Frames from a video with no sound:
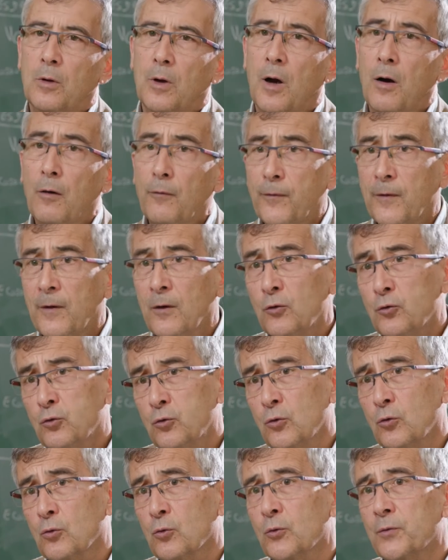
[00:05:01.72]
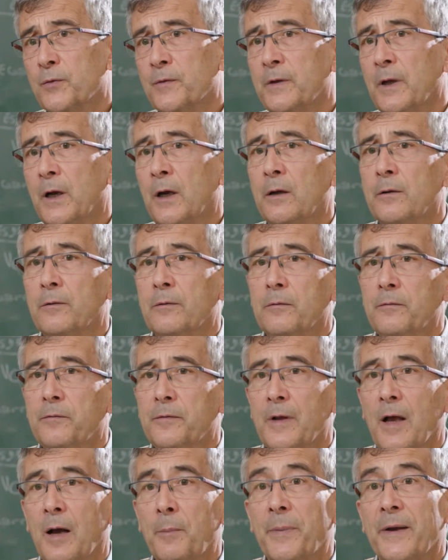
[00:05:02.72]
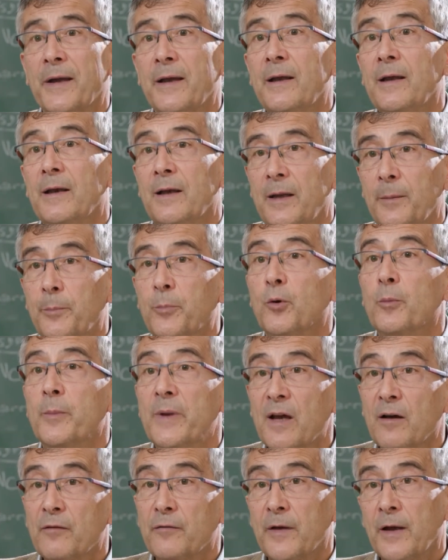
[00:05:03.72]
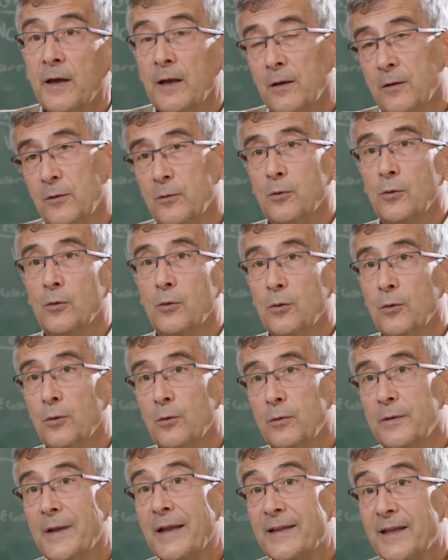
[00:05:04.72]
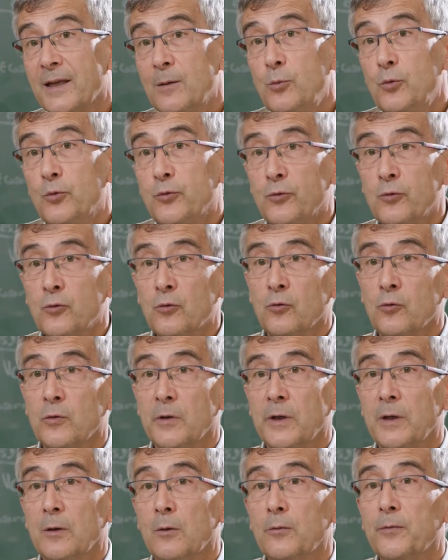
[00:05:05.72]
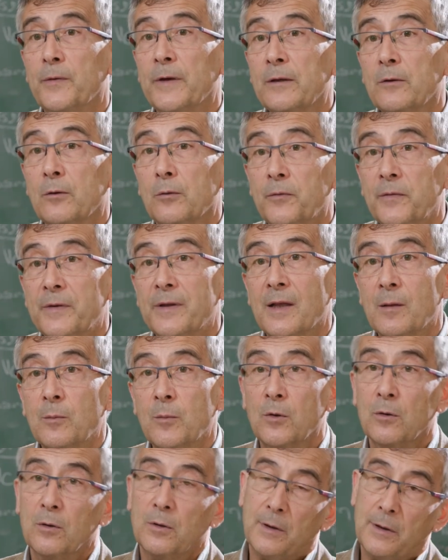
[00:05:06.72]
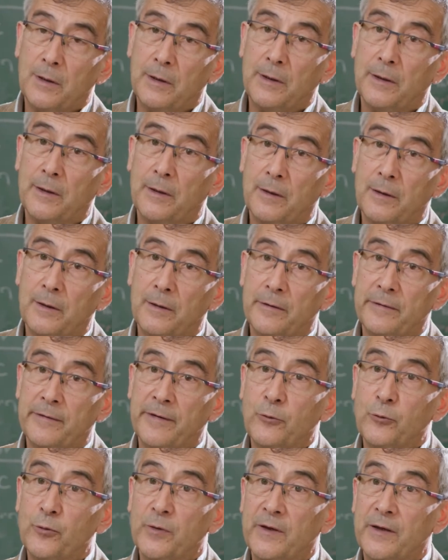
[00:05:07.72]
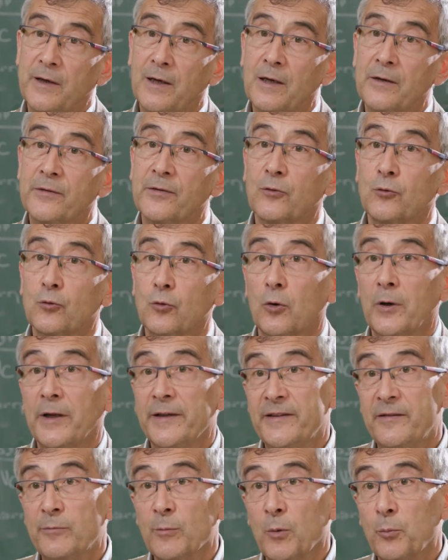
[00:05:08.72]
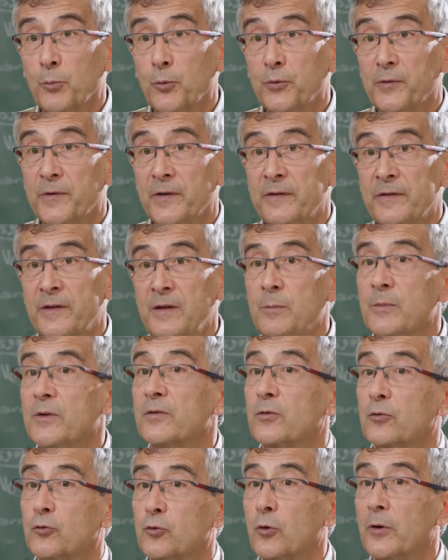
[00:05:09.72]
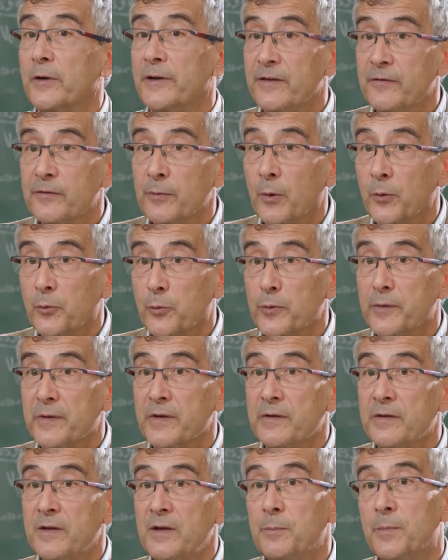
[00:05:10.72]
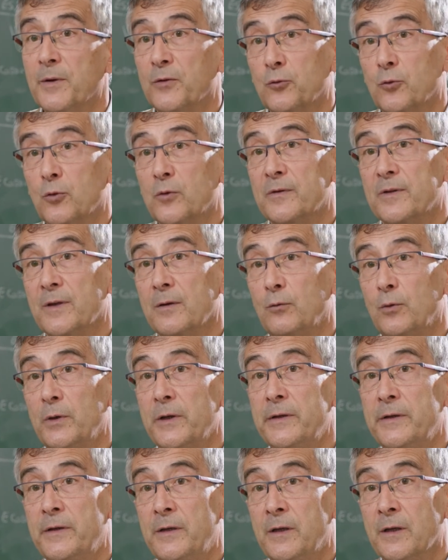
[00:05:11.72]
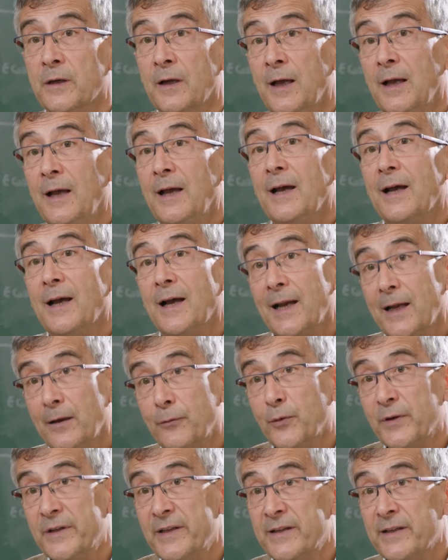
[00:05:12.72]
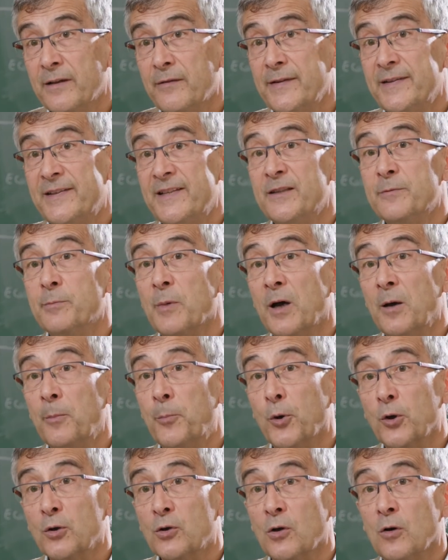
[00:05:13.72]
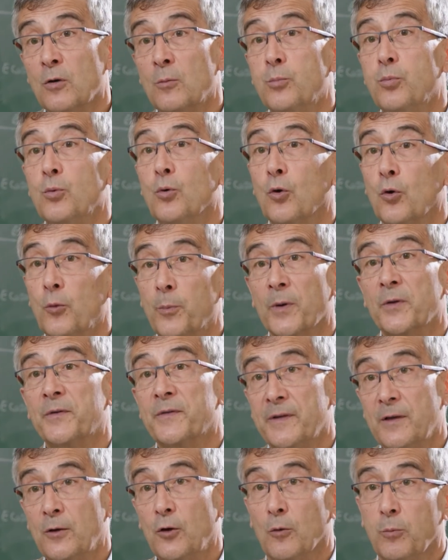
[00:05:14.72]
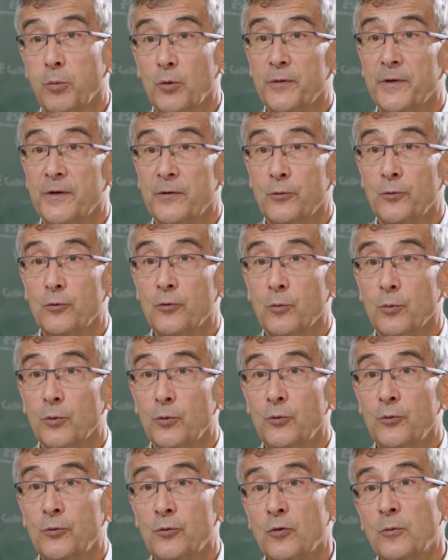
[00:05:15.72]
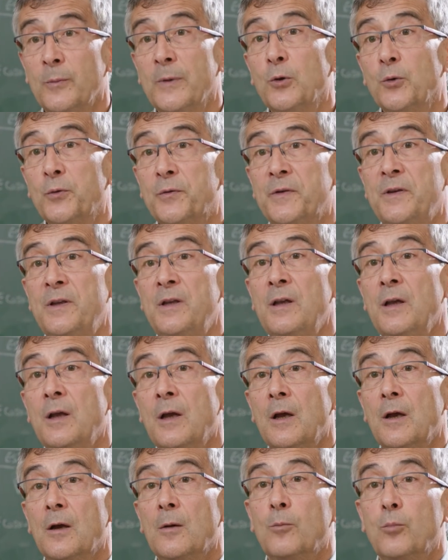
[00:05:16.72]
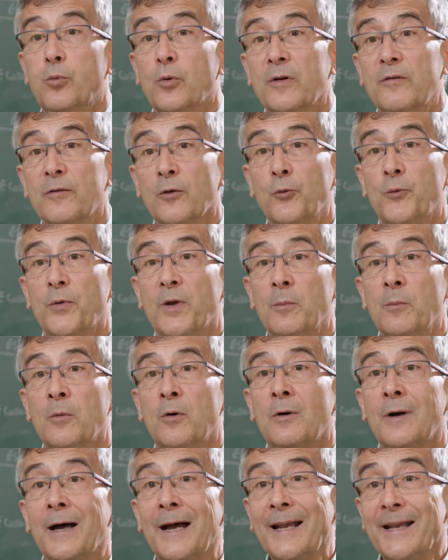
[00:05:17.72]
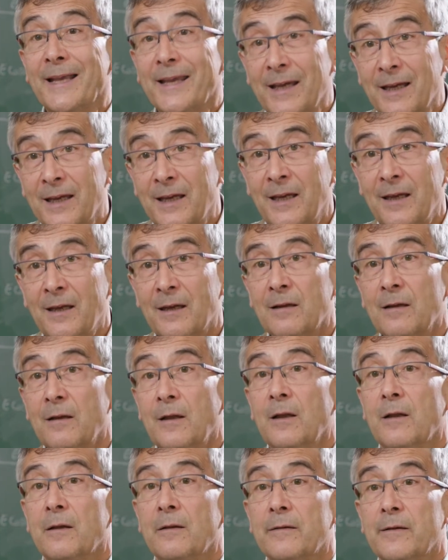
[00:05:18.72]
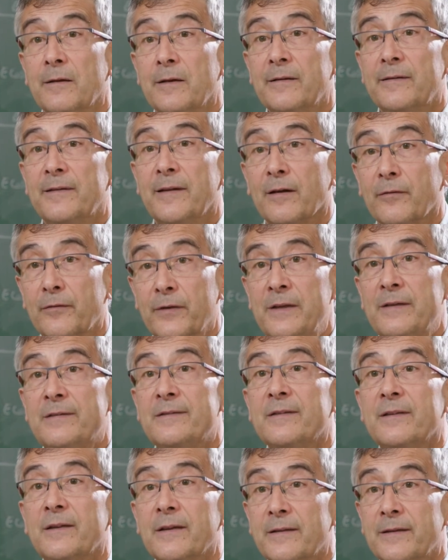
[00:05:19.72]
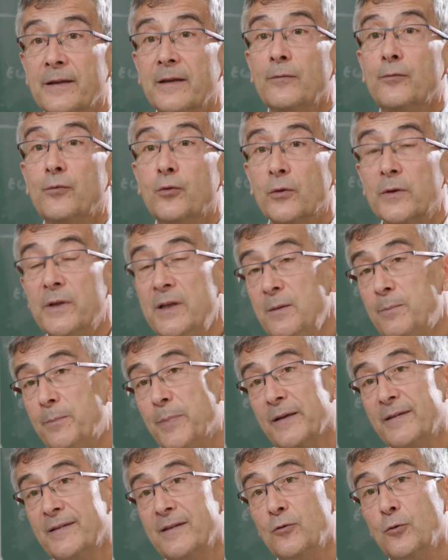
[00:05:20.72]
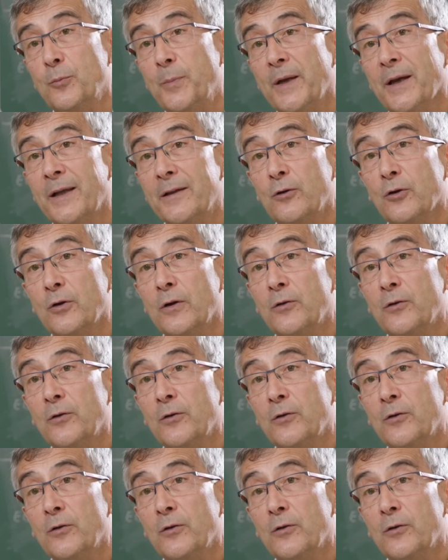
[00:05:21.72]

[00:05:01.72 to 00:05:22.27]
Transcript: En France, le constat, après les premières vagues d'attribution et le fait que finalement les, industriels s'en sont relativement peu saisis, mais s'en sont relativement peu saisis parce que ça voulait dire à la fois des investissements importants pour repenser leur processus de production, mais aussi pour éventuellement acquérir des services qui étaient fournis par ces opérateurs